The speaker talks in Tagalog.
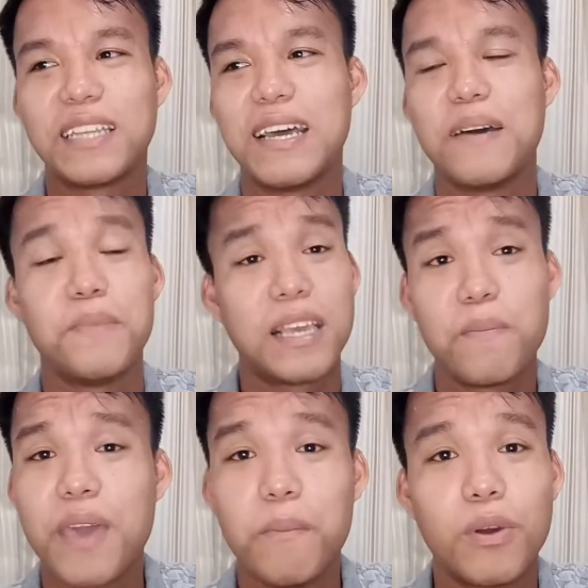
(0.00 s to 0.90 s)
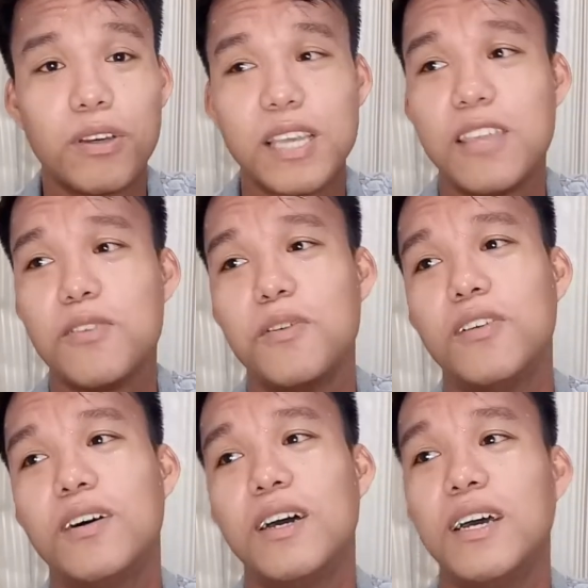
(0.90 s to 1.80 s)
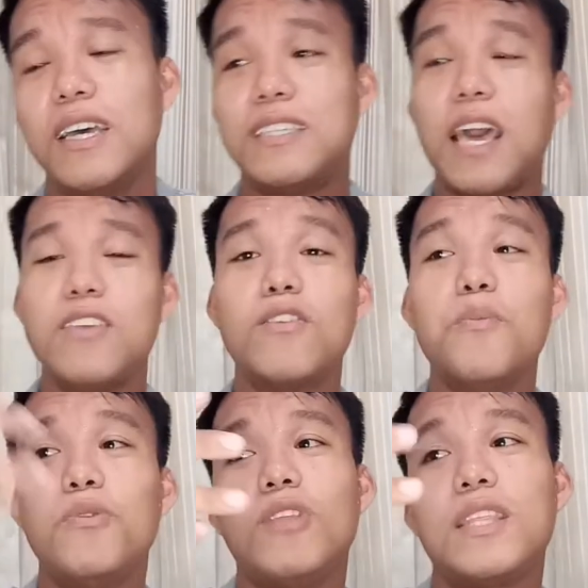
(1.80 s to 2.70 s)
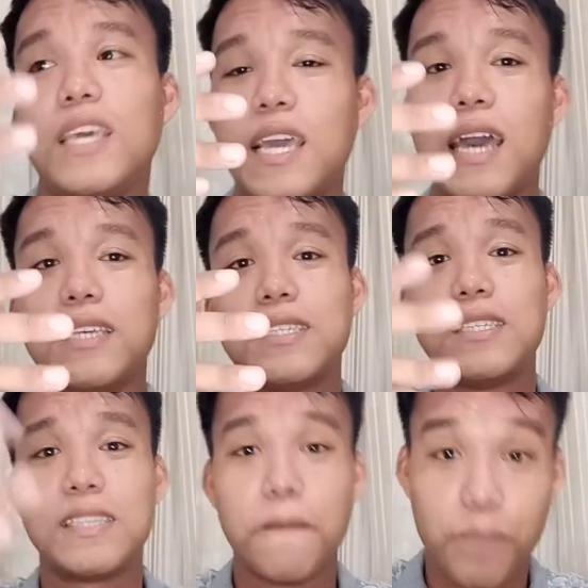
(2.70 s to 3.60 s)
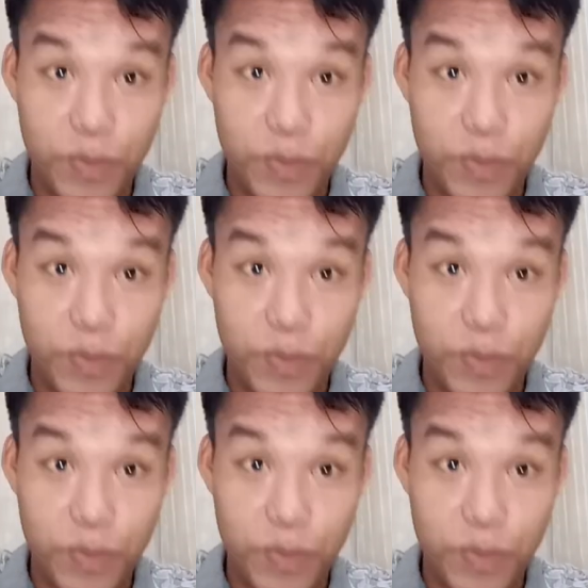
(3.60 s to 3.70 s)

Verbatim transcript: lang na maging membro sa inyong sa inyong community guys